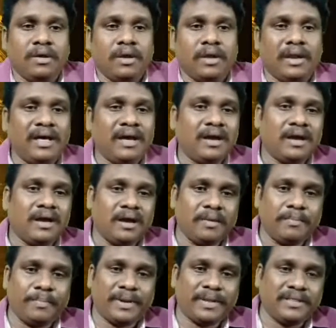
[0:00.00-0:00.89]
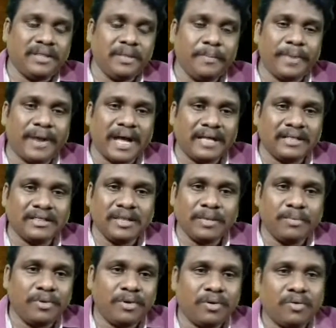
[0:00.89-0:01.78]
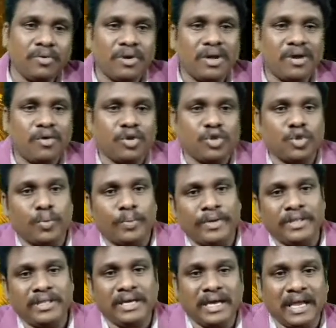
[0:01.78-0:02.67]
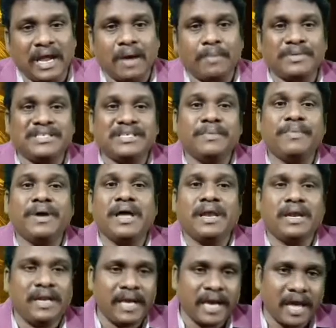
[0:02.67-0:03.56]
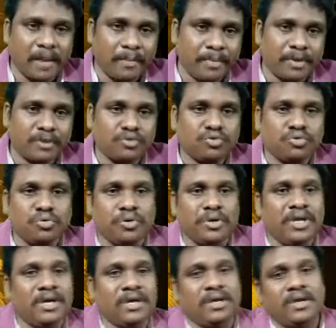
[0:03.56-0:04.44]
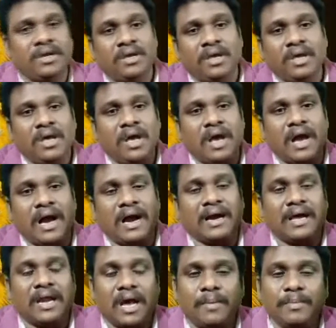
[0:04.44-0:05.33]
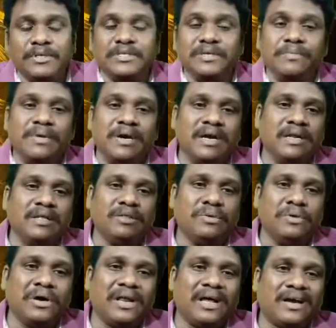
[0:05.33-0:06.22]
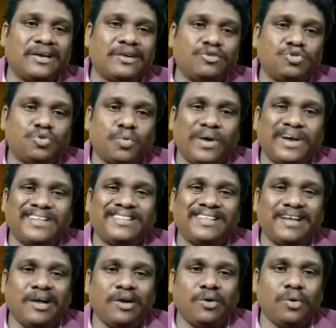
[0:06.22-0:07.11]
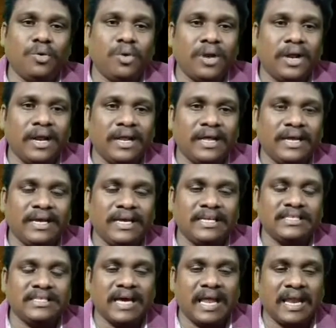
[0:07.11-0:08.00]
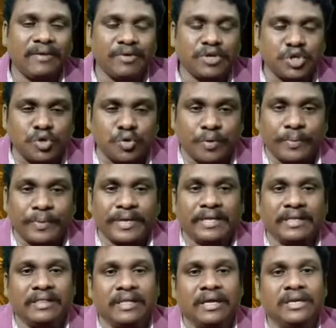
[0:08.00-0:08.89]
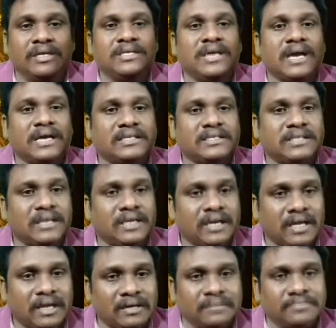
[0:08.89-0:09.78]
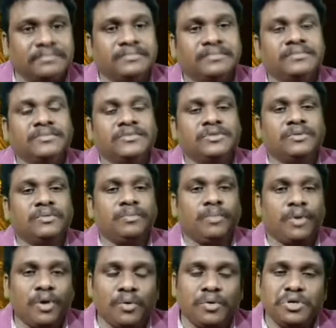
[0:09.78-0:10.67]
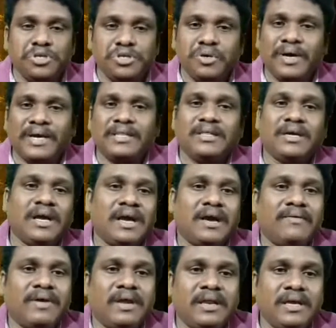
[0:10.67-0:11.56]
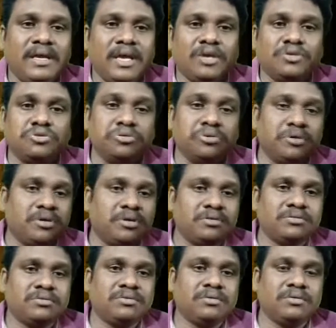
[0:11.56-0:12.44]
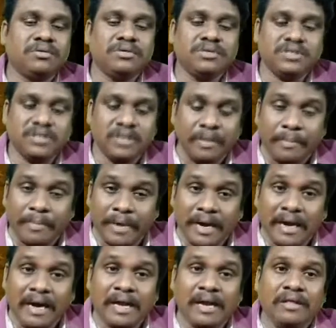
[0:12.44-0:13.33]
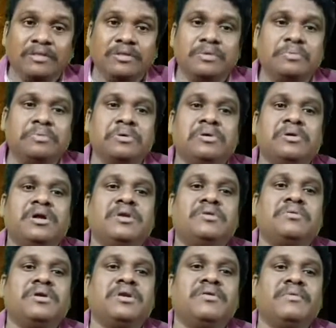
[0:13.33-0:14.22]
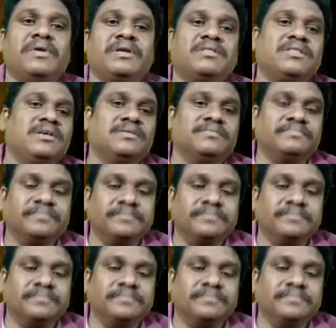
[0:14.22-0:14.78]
ఇలాగా ప్రతి ప్రాంతంలో కూడా కొంతమంది గ్రామ సింహాలను ఏర్పరచుకుని ఆ గ్రామ సింహాల ద్వారా అక్కడ సువార్తను అడ్డుకోవడానికి చాలా విశ్వ ప్రయత్నాలు చేస్తున్నారు మీకు విషయం అర్థం కావాలి యేసుక్రీస్తు సింహాలతో కూడినటువంటి వ్యక్తి